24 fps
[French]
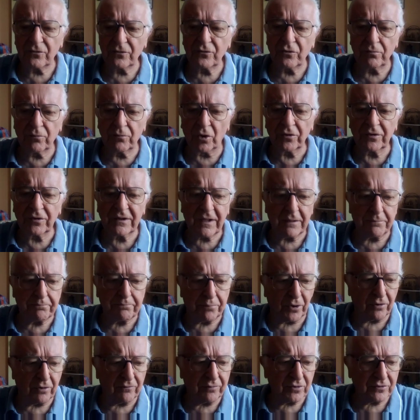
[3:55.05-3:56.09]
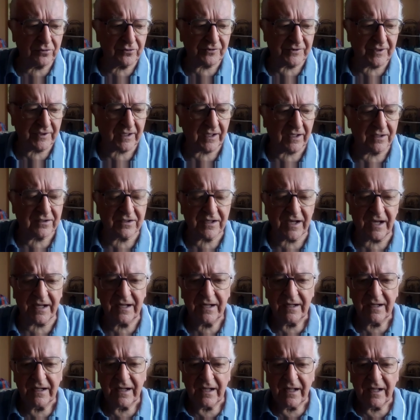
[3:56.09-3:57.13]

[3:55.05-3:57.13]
du monde des pauvres, de ces chrétiens